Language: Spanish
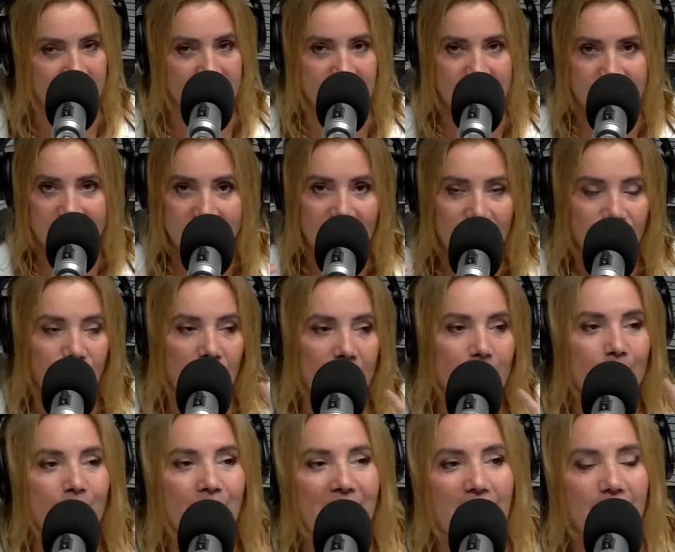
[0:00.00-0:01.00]
Esta fue
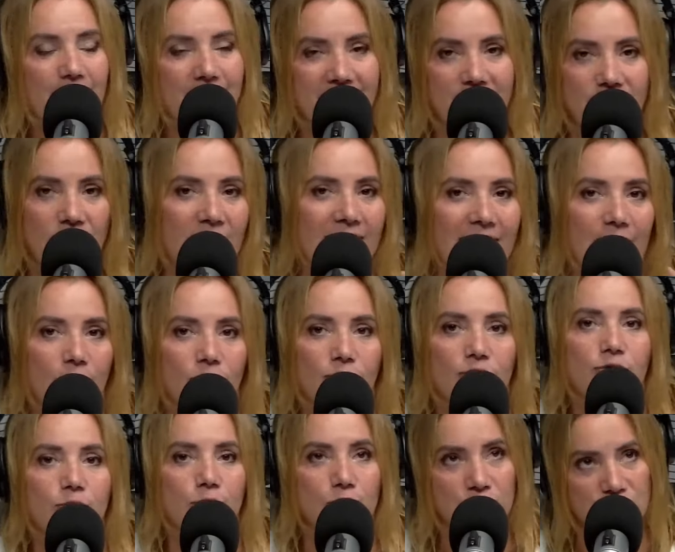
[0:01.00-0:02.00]
más o menos la
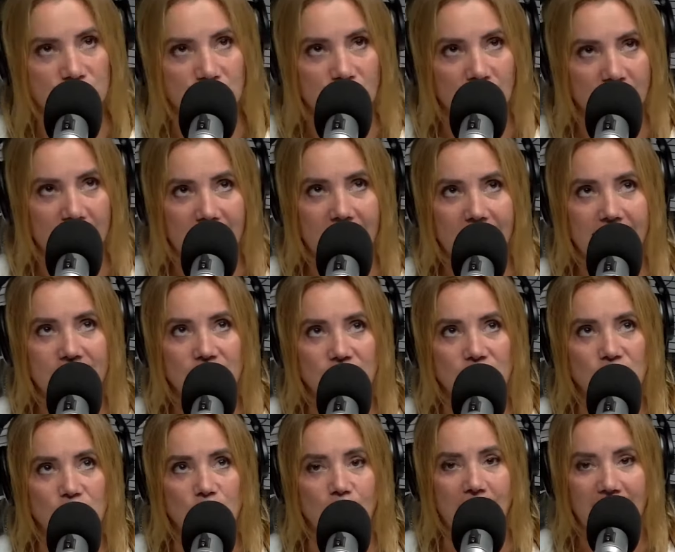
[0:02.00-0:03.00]
construcción que él hizo
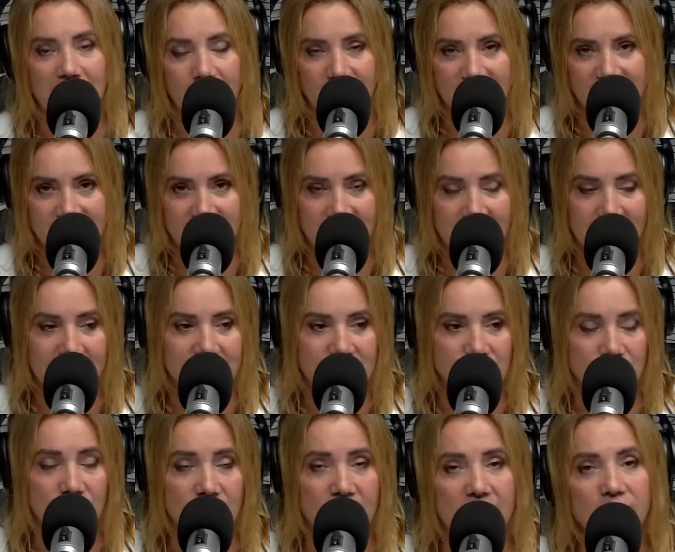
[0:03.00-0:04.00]
sobre la presentación de
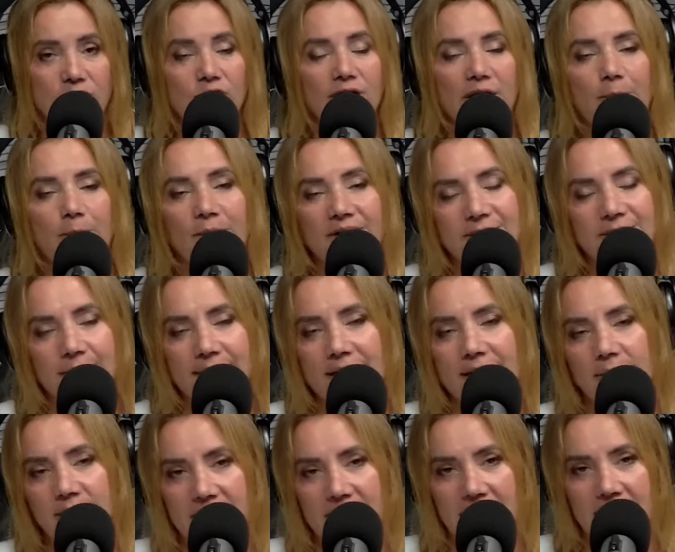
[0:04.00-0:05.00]
esto, que después iba a
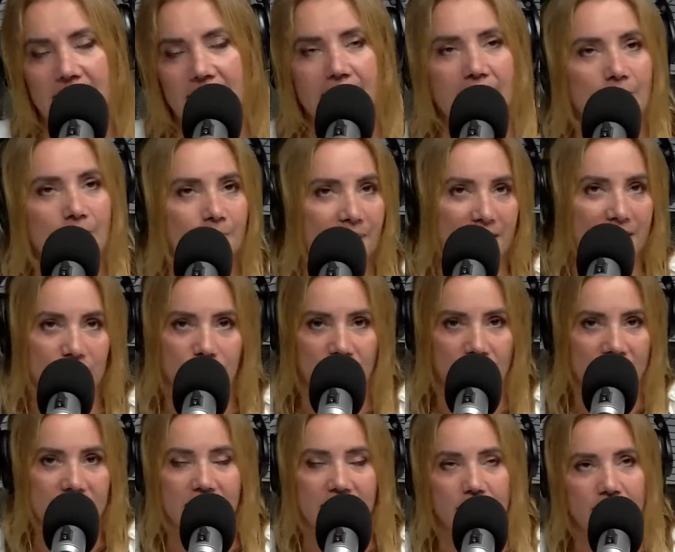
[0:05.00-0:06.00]
terminar en el pacto este
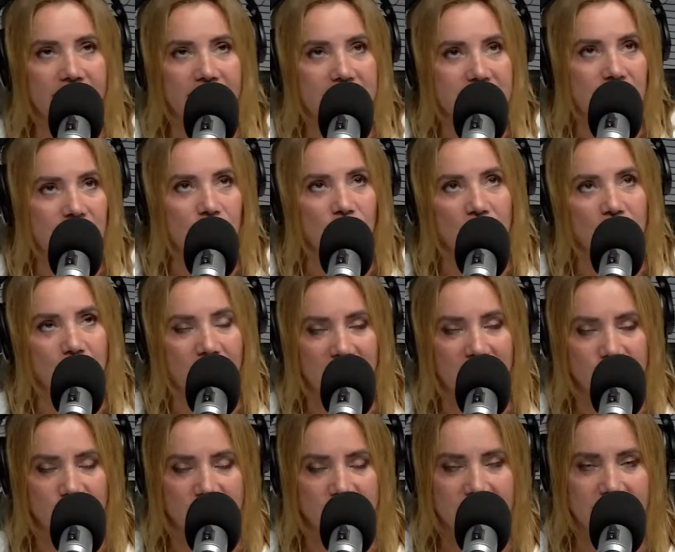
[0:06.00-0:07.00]
del 25 de mayo,
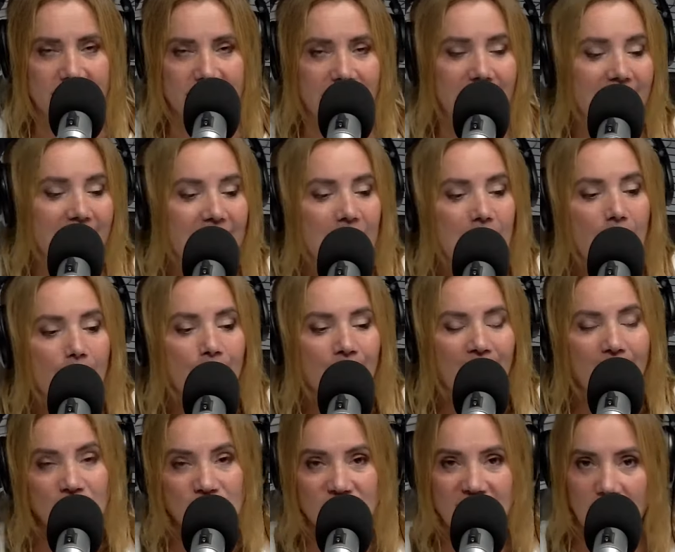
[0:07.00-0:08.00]
etcétera. Vamos
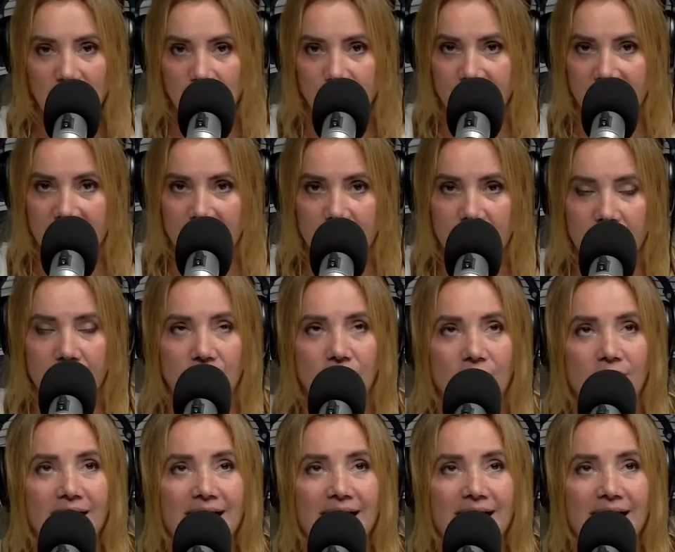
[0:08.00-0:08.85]
a lo previo.